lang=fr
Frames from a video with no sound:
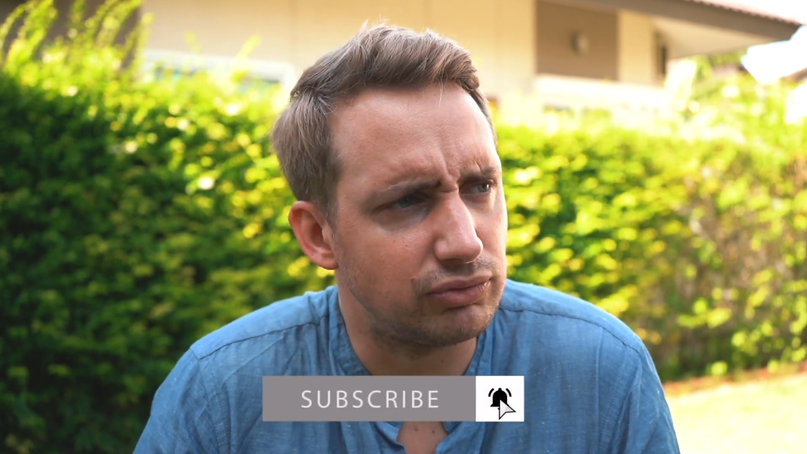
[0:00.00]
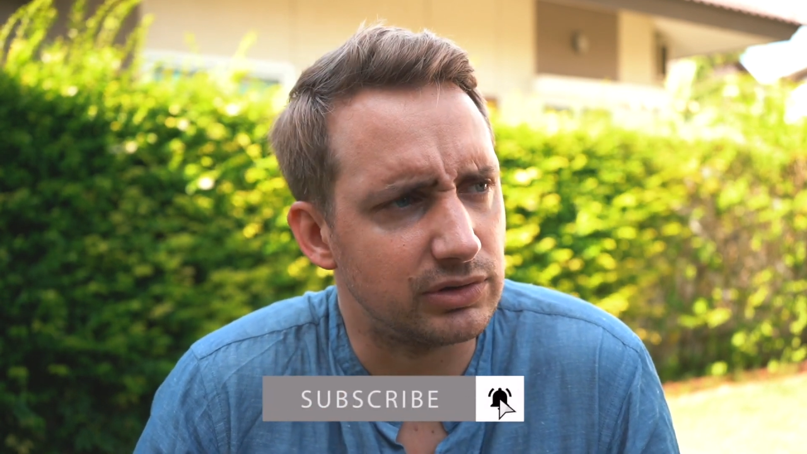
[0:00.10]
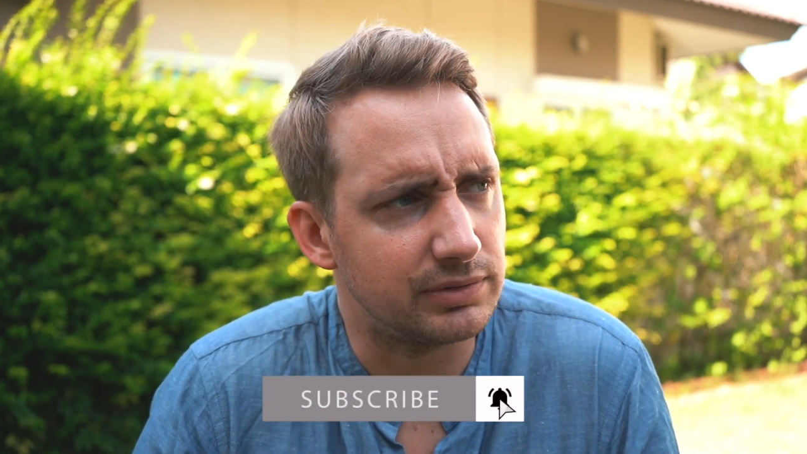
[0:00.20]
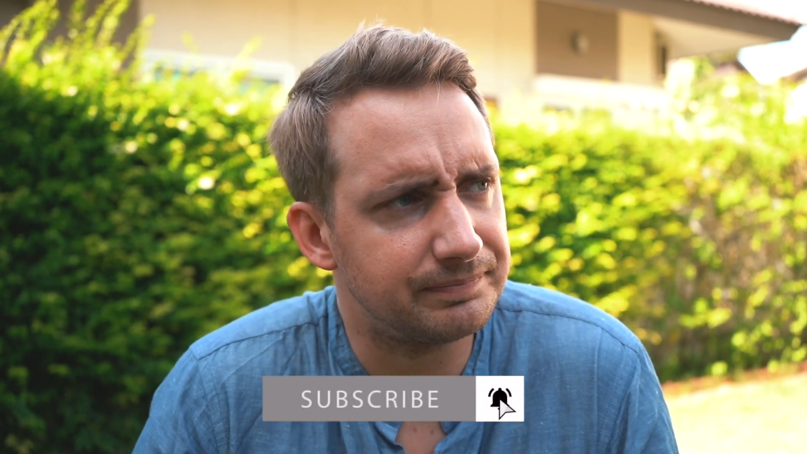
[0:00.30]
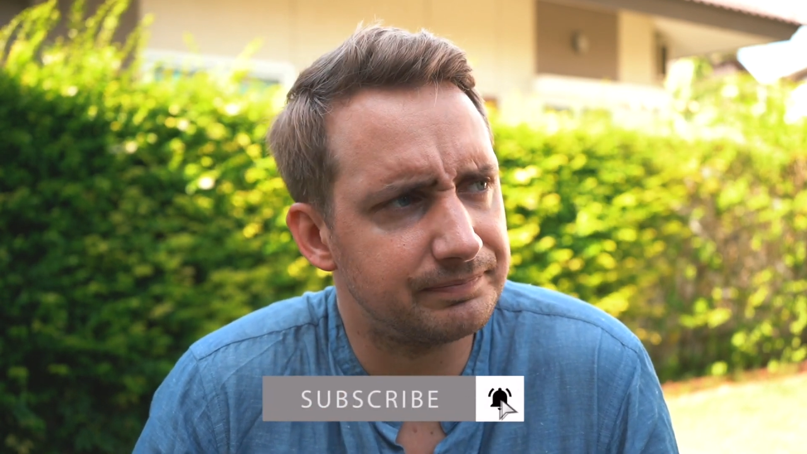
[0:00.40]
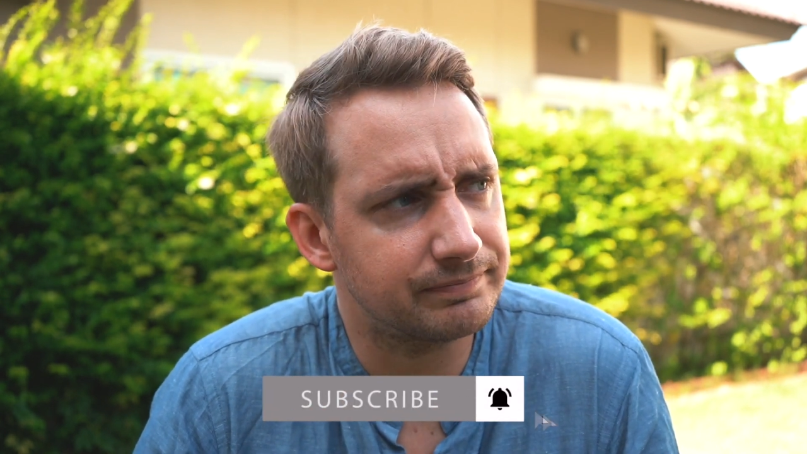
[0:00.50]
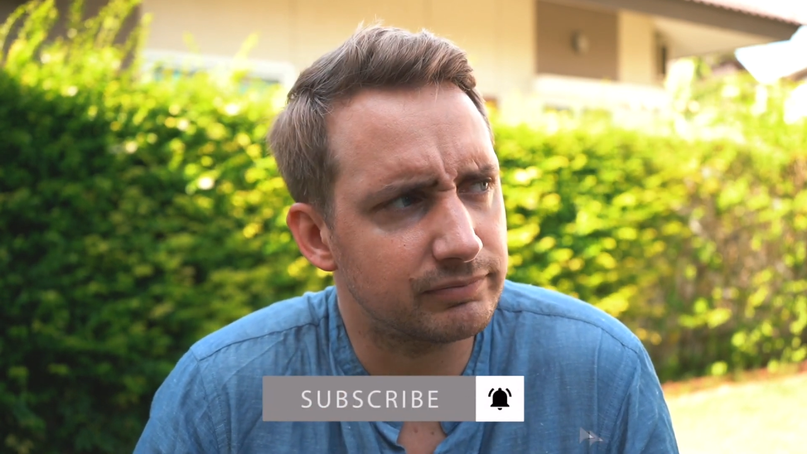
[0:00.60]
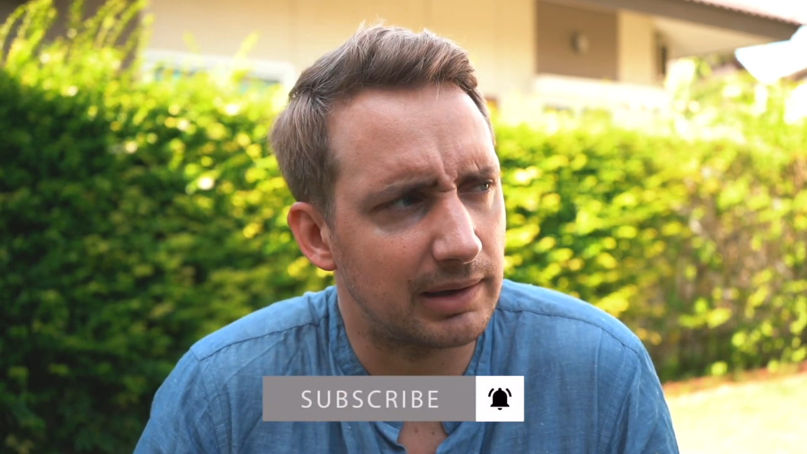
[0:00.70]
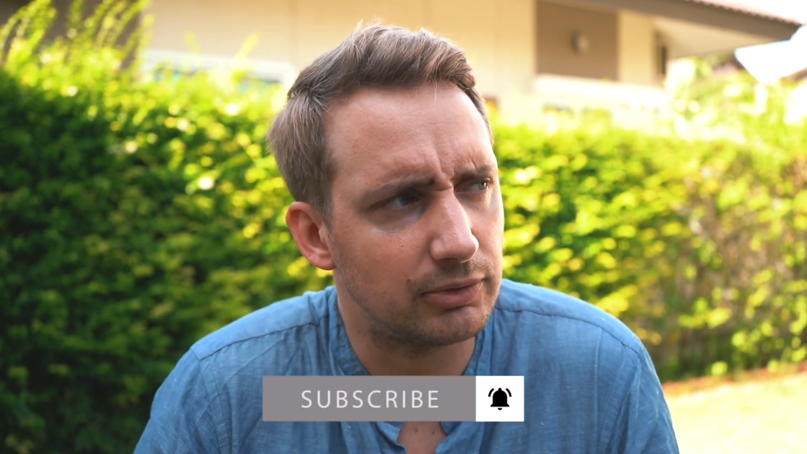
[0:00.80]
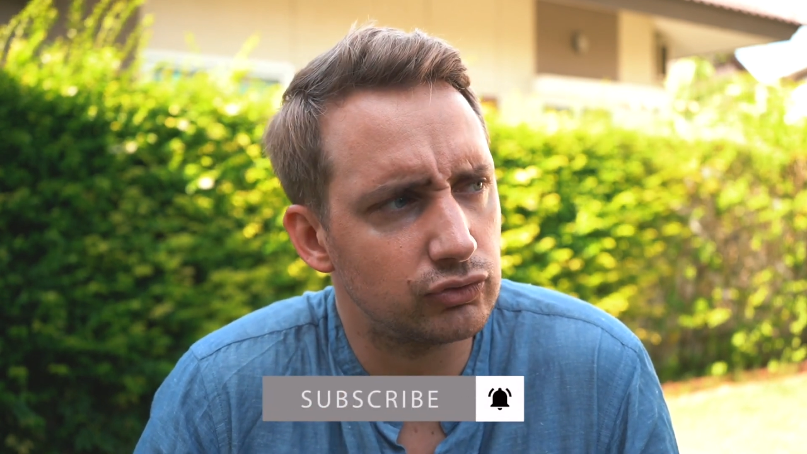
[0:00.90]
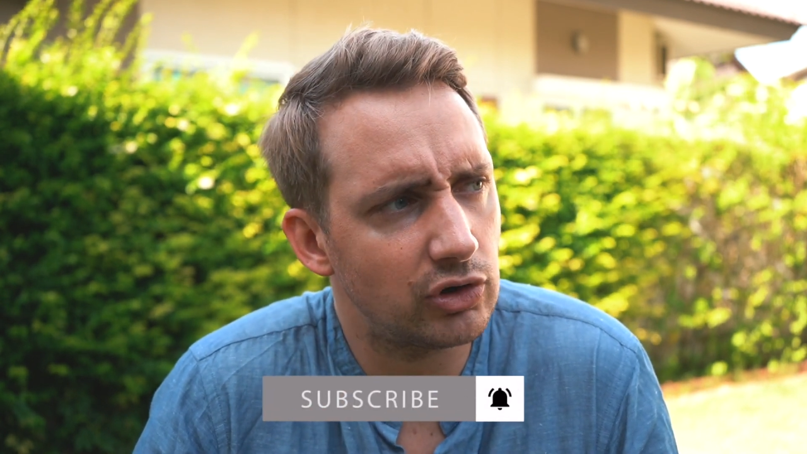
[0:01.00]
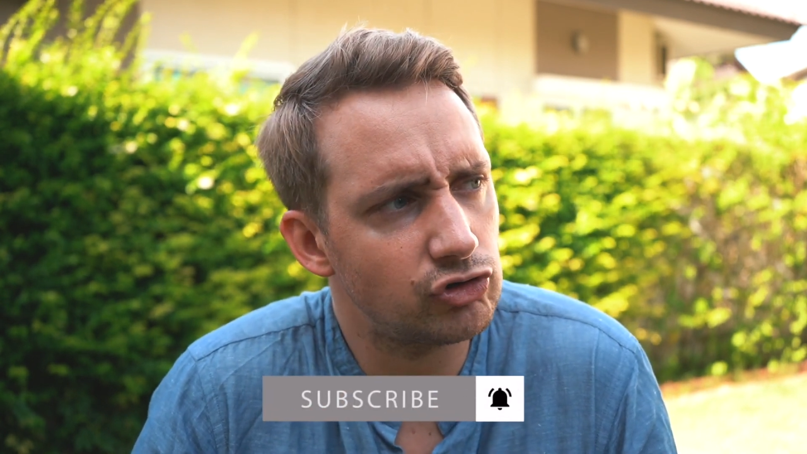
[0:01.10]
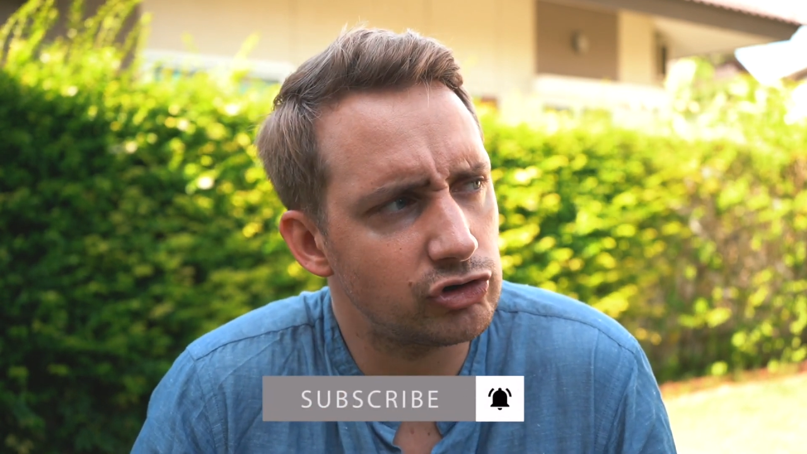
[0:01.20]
puis euh, abonne-toi,